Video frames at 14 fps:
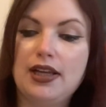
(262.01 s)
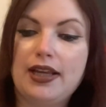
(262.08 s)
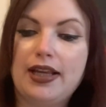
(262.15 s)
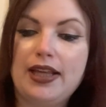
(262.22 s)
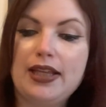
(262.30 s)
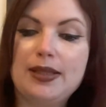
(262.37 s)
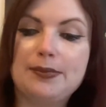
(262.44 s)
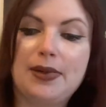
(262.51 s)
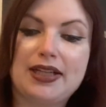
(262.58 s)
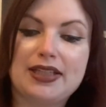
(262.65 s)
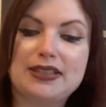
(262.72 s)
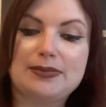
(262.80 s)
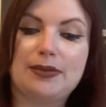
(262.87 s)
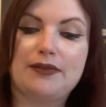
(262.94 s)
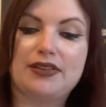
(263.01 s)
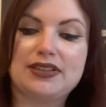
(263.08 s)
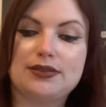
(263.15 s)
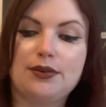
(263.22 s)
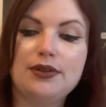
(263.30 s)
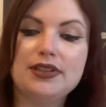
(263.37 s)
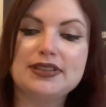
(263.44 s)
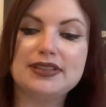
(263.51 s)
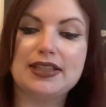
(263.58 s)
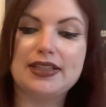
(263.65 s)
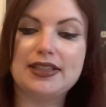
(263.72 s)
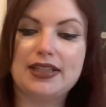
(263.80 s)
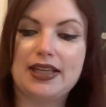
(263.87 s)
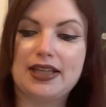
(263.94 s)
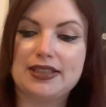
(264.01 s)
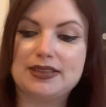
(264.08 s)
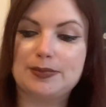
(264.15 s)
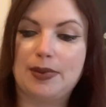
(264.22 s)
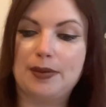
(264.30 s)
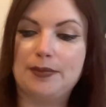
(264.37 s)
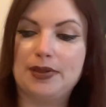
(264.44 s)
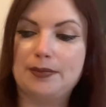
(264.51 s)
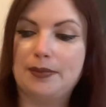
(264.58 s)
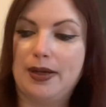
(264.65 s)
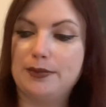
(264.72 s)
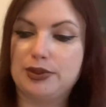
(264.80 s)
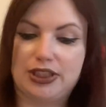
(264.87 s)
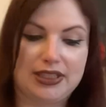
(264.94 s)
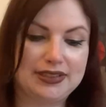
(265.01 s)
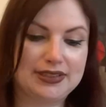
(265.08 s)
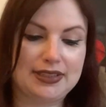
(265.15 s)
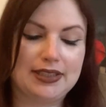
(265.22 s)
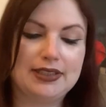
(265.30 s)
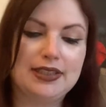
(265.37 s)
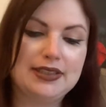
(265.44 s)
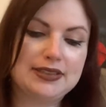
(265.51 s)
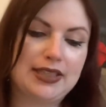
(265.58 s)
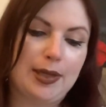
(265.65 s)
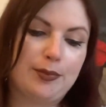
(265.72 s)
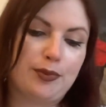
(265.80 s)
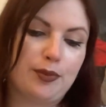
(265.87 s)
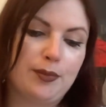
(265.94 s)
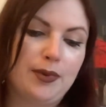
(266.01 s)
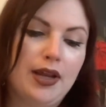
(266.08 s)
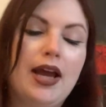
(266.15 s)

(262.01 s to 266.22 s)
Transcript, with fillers: ich mache jetzt mal was Neues, ich gehe jetzt mal mit meinem Schatz in Escape Room.